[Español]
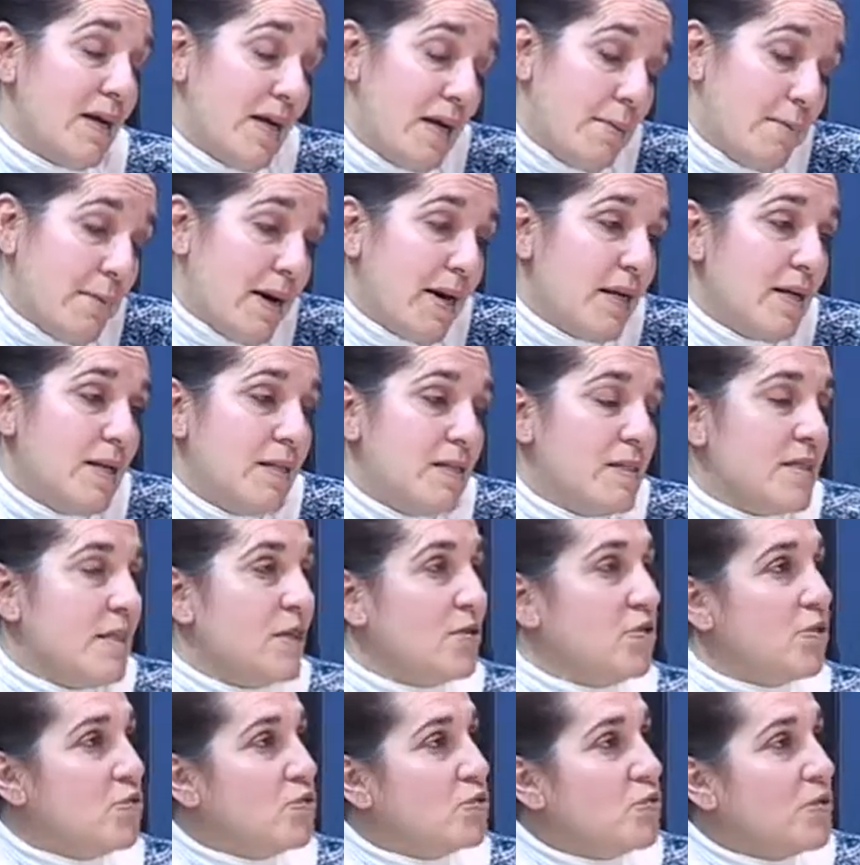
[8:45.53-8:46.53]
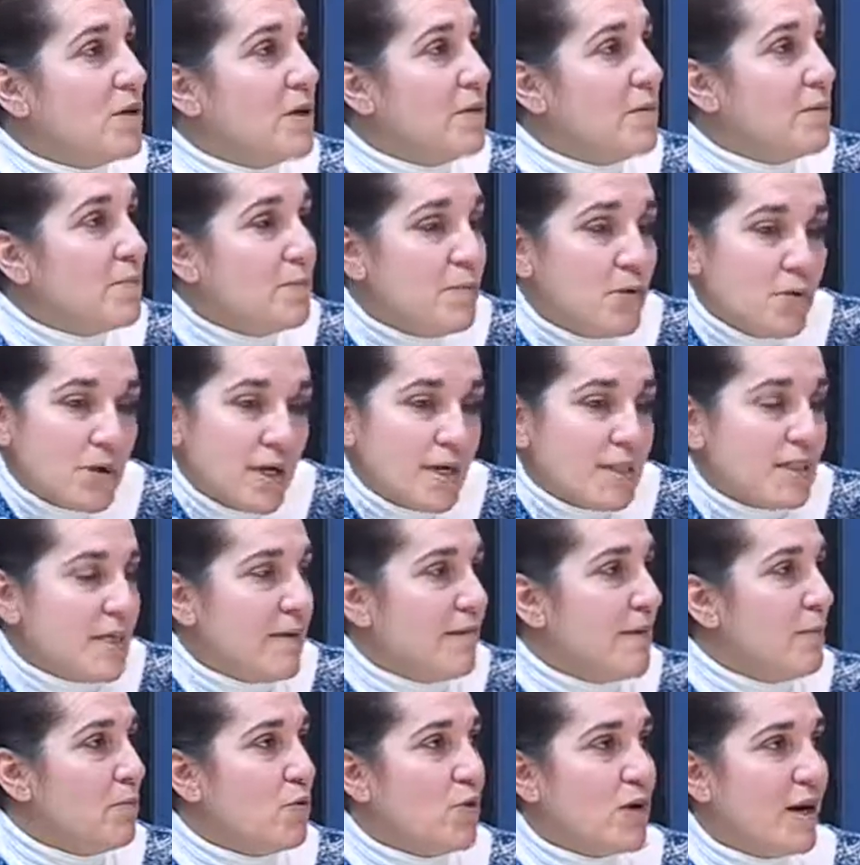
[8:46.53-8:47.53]
Y más en el sector turismo, que
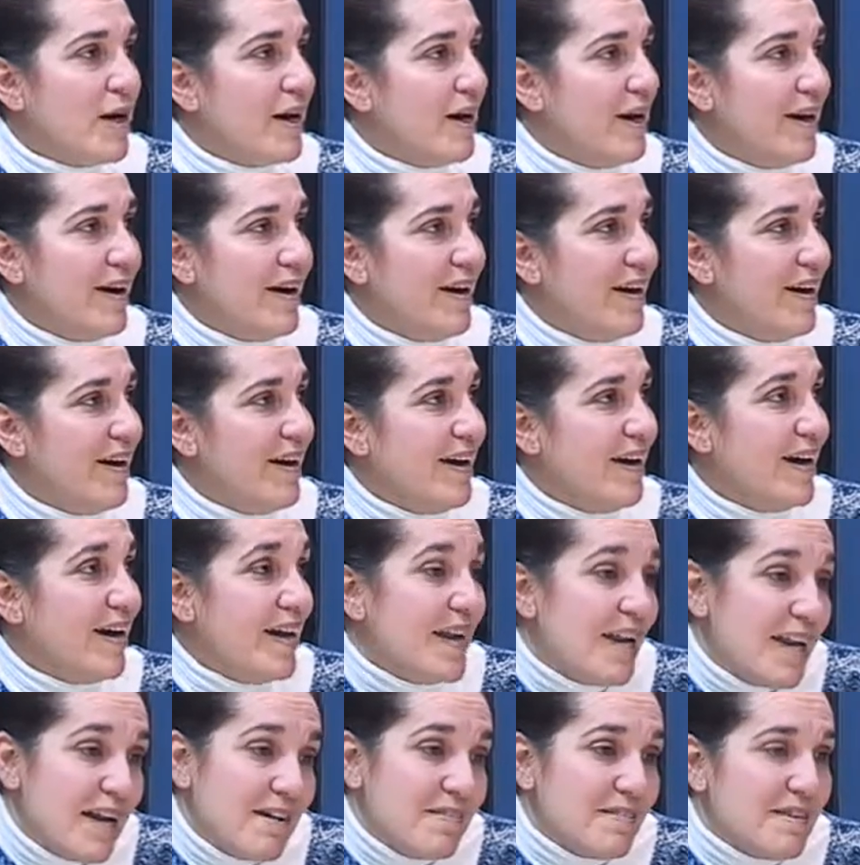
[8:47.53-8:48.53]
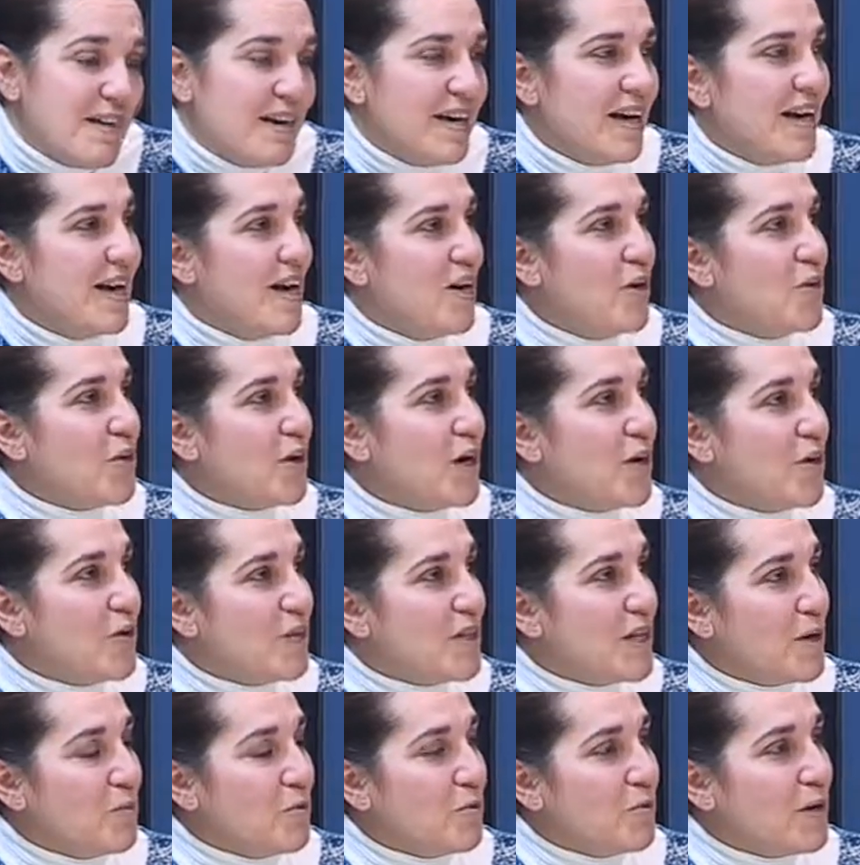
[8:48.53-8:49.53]
sabemos que lo que nos
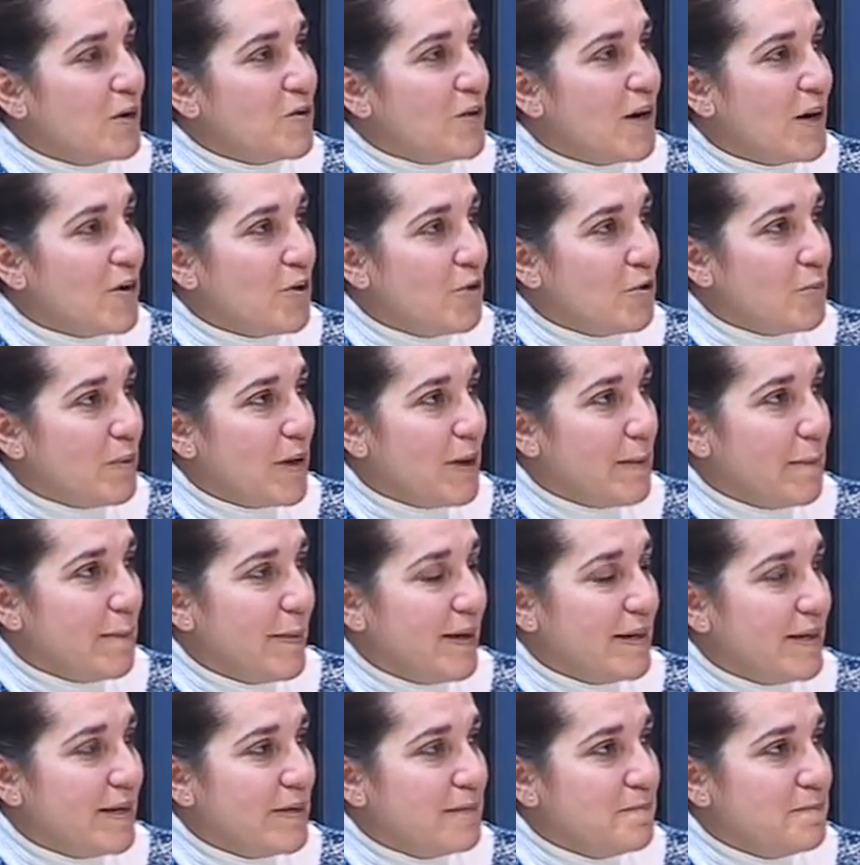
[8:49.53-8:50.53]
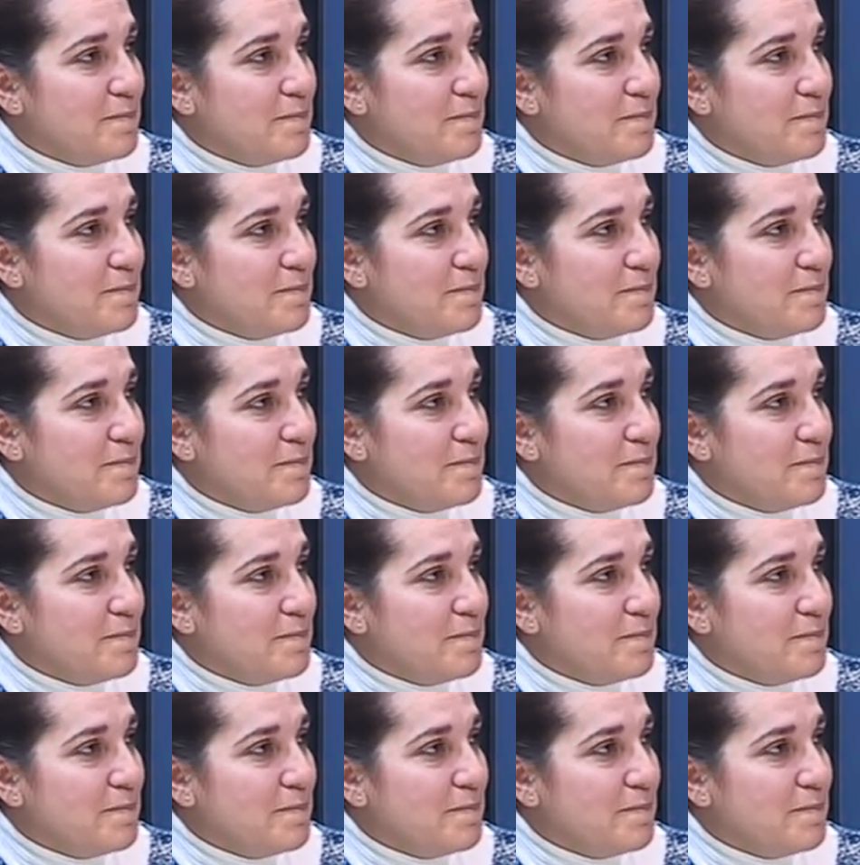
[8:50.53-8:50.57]
está moviendo la economía en España.